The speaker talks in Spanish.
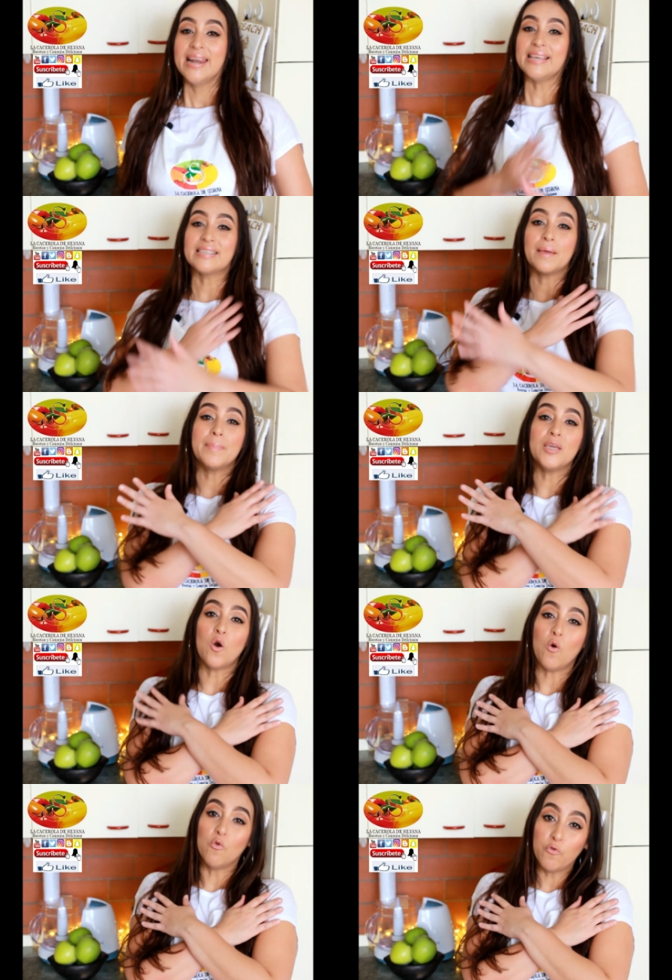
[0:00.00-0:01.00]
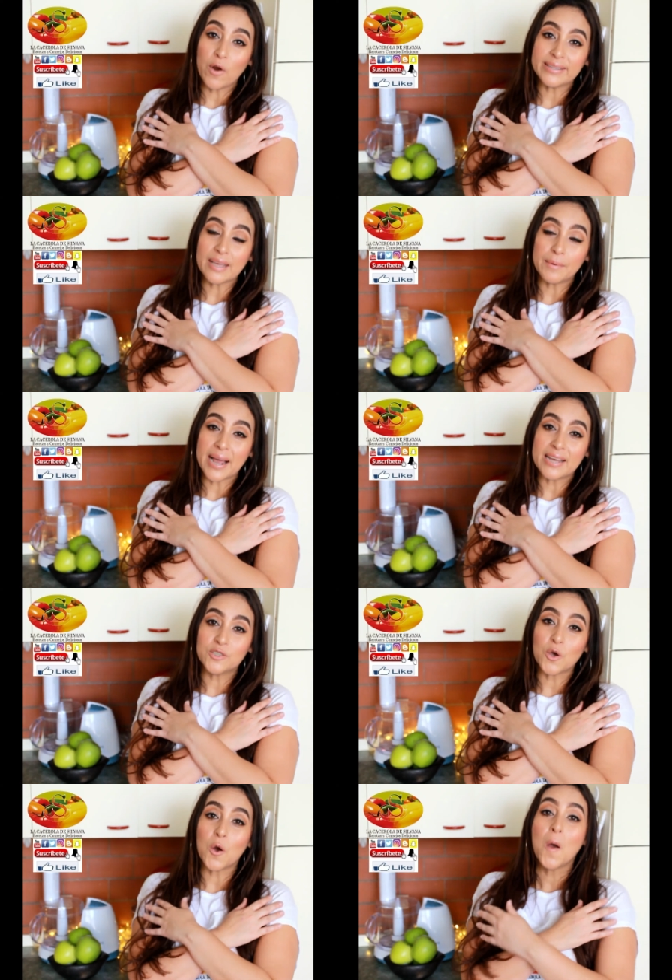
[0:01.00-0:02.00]
Les envío un fuerte
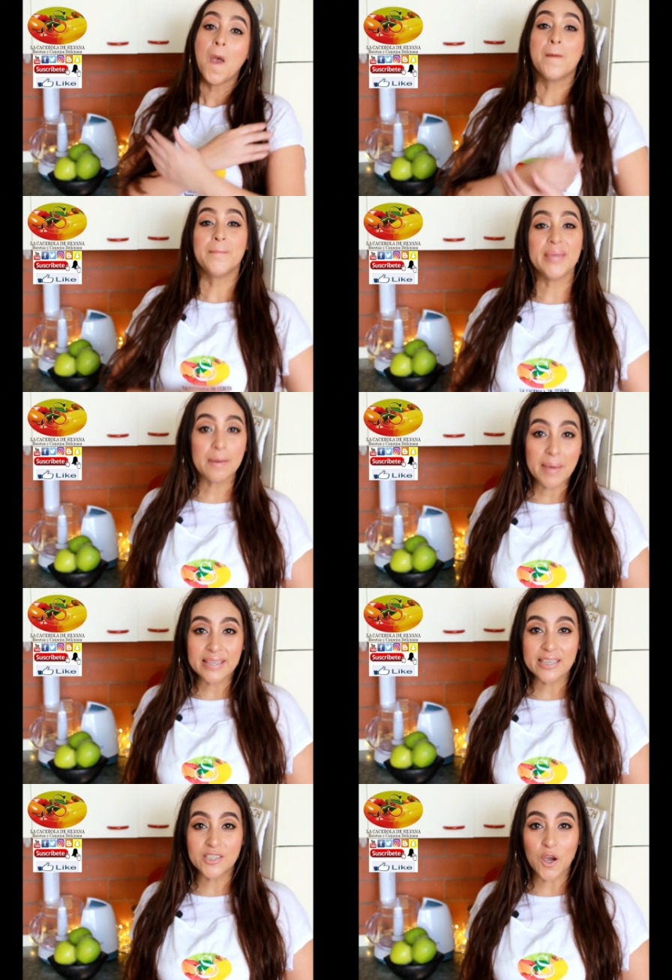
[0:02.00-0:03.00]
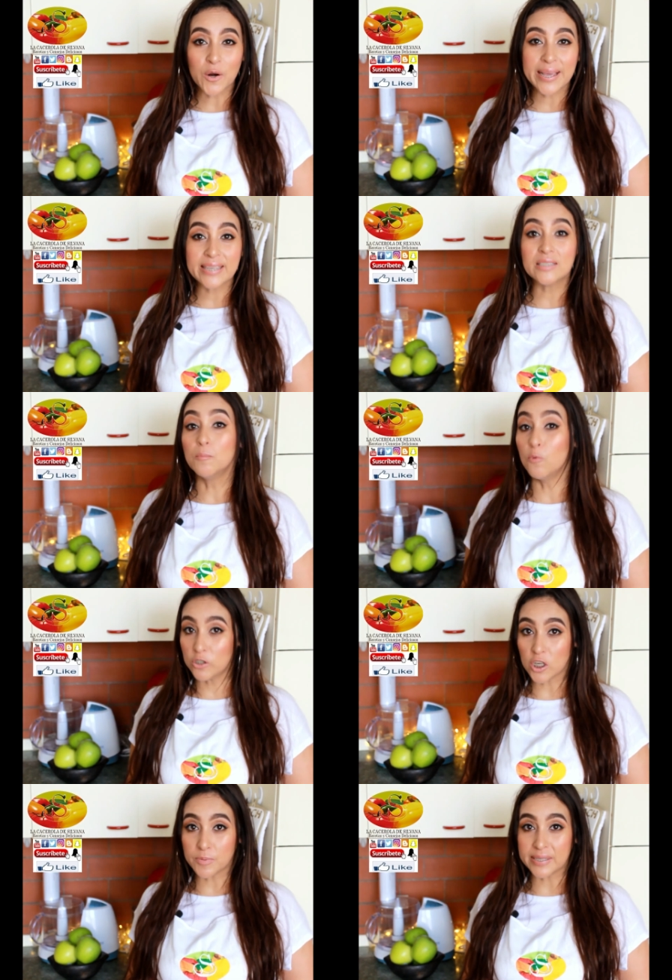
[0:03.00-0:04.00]
abrazo, mil bendiciones,
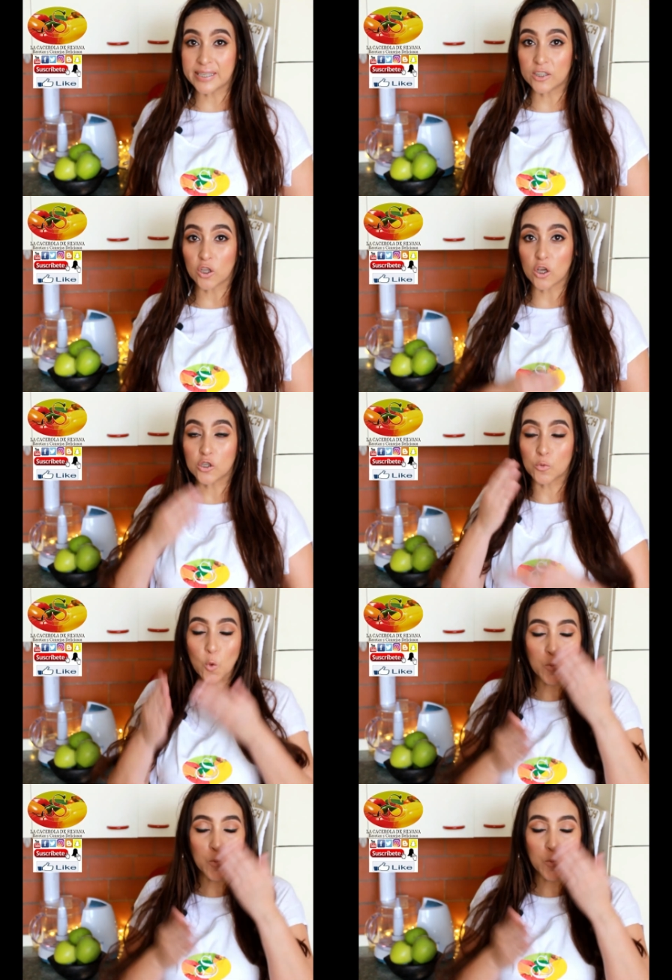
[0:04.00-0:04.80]
muchos besitos